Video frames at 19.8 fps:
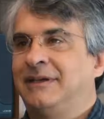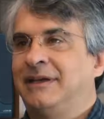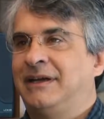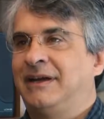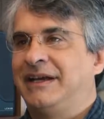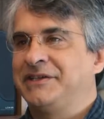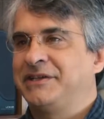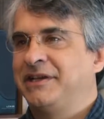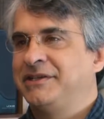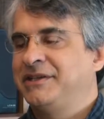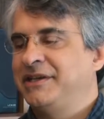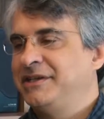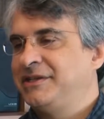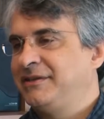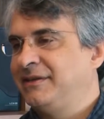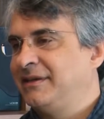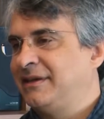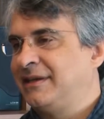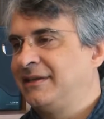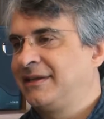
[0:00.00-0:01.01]
Acho que a
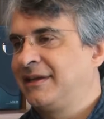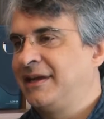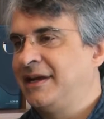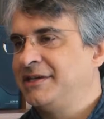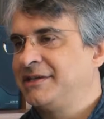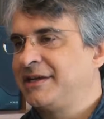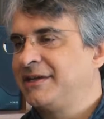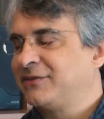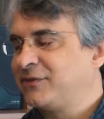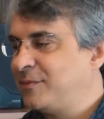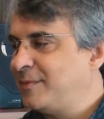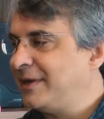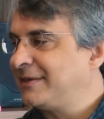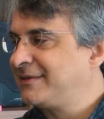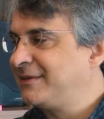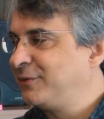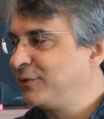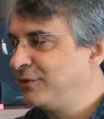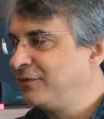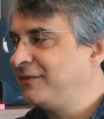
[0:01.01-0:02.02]
gente a grande
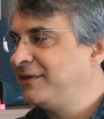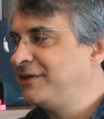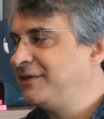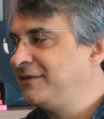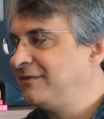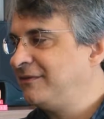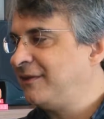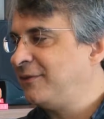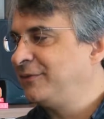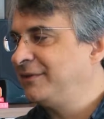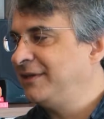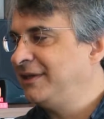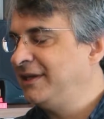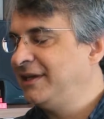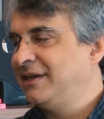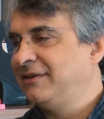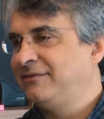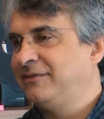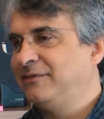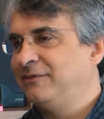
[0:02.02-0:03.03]
transformação que o festival
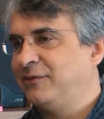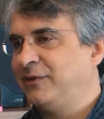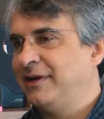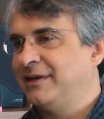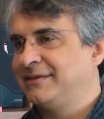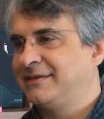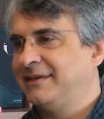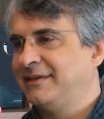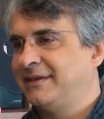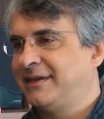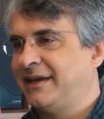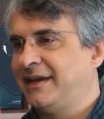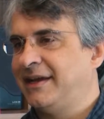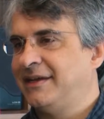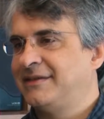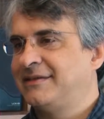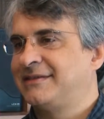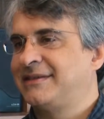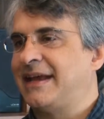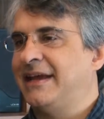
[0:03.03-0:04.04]
teve foi essa
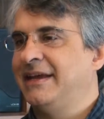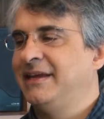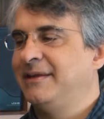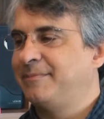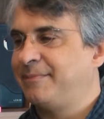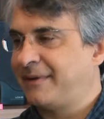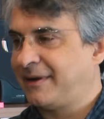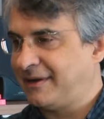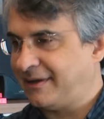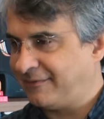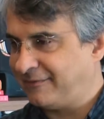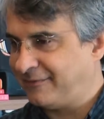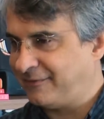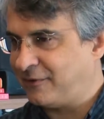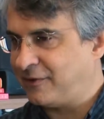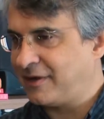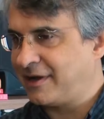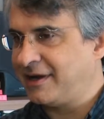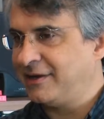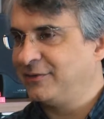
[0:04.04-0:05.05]
ideia de sair para
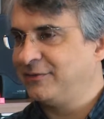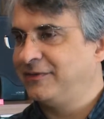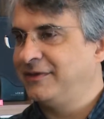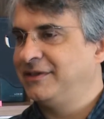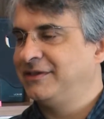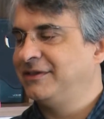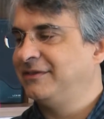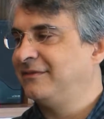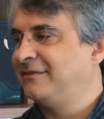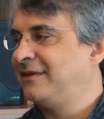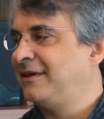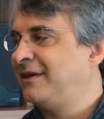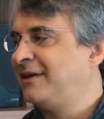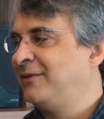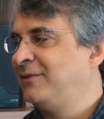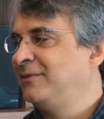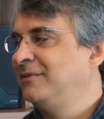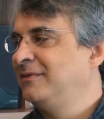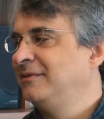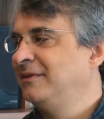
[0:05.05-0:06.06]
fora do
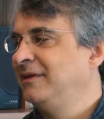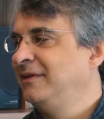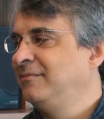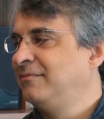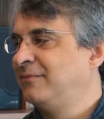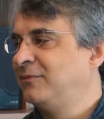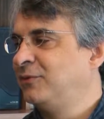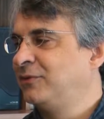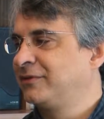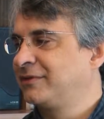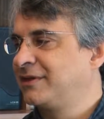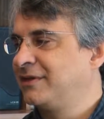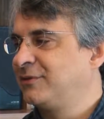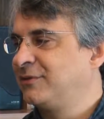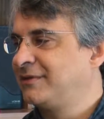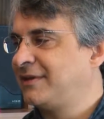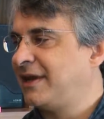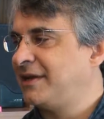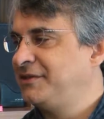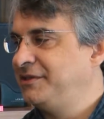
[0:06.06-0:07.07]
festival em busca
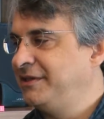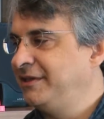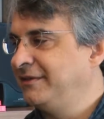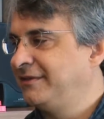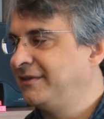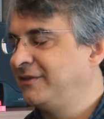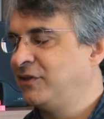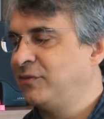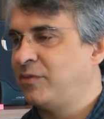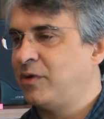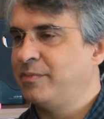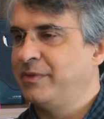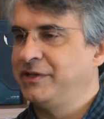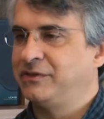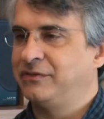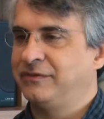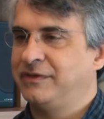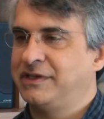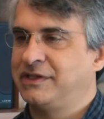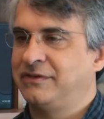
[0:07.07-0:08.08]
dos artistas.
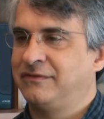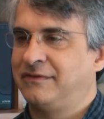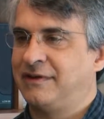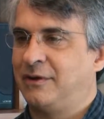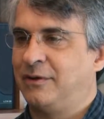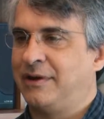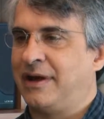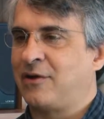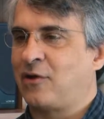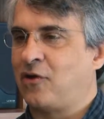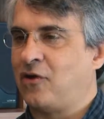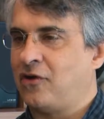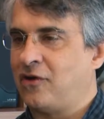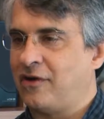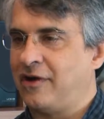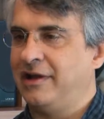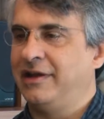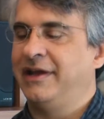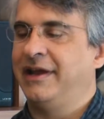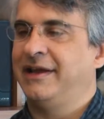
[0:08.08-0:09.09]
Normalmente o festival
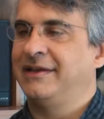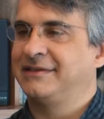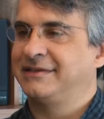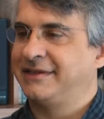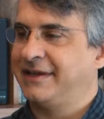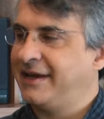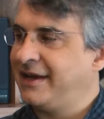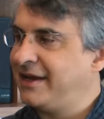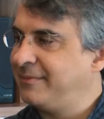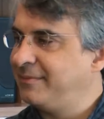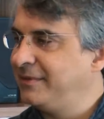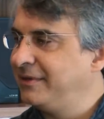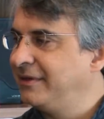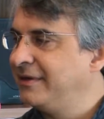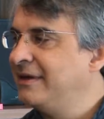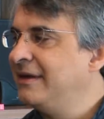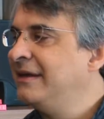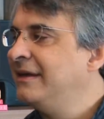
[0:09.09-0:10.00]
acolhe, recebe,